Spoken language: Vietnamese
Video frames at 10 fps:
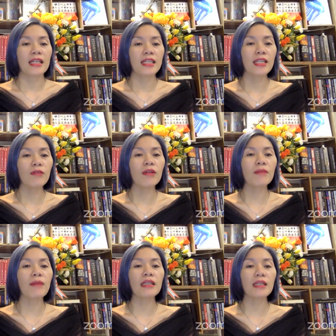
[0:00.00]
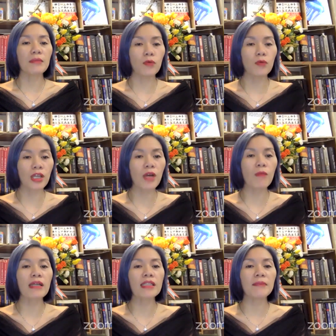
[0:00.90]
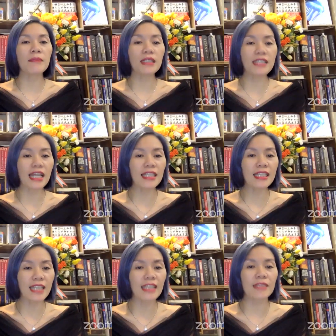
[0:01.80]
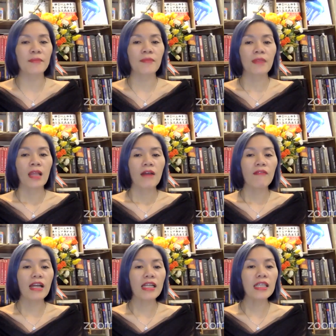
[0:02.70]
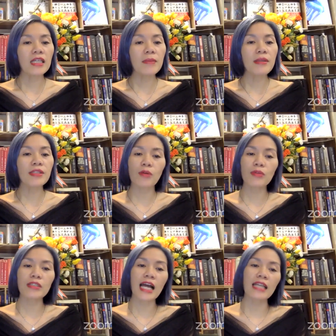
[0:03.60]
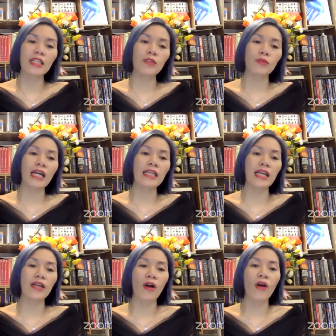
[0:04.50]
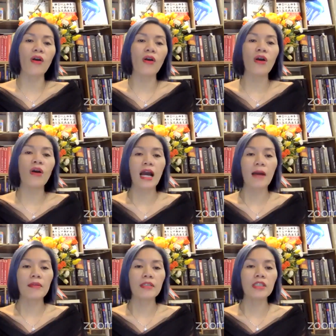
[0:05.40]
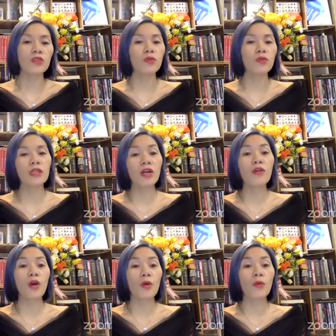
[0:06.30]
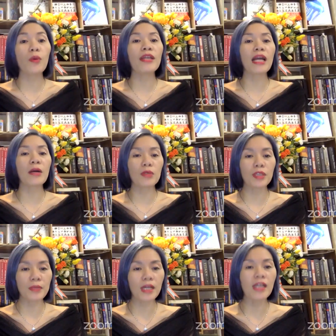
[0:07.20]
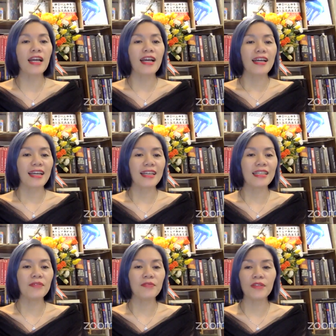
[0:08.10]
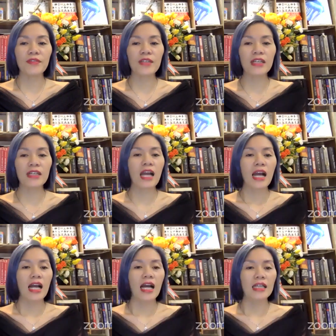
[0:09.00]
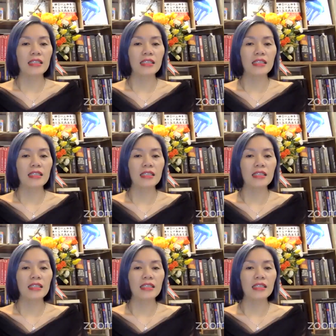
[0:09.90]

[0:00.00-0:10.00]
nhiều lần bằng những mục tiêu, bằng những bức tranh hình ảnh. Và đi từ bên trong đi ra thì chúng ta sẽ có à, sử dụng những câu nói quyền năng của tiềm thức kết hợp với việc à,